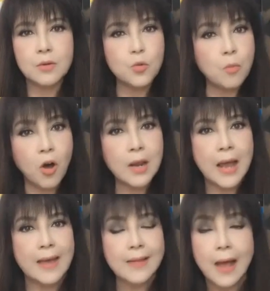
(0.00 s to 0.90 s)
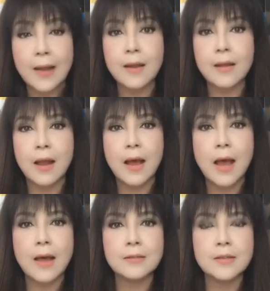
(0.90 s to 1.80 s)
ดูหมอหลายท่านเลยนะ
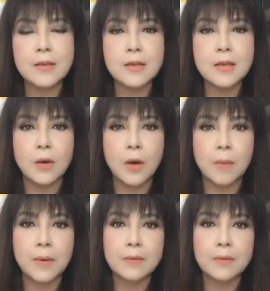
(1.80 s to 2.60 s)
คะ ที่เกี่ยวกับ